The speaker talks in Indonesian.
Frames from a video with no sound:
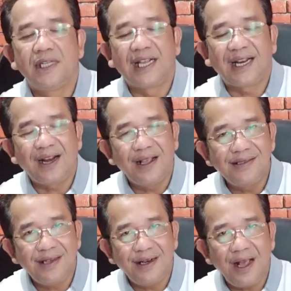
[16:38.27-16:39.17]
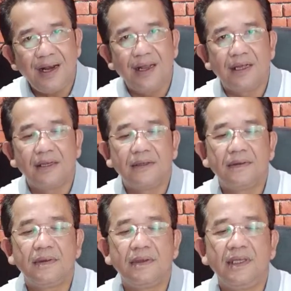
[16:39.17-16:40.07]
Kerajaan Allah
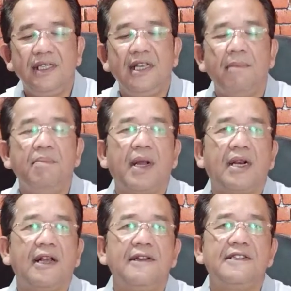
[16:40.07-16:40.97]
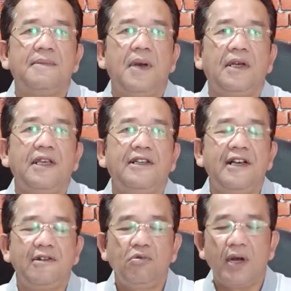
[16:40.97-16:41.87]
digambarkan sebagai
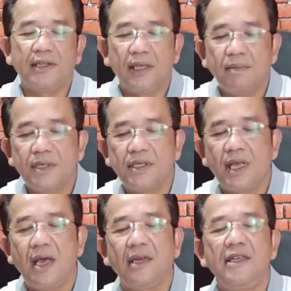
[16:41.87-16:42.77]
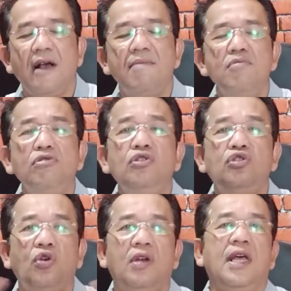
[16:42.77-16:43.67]
kekuatan besar yang
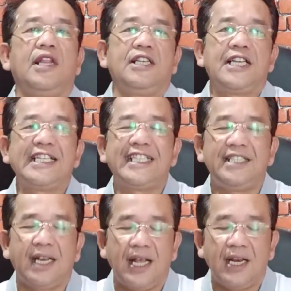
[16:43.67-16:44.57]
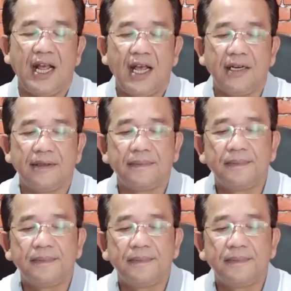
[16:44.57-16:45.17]
muncul dari kesederhanaan.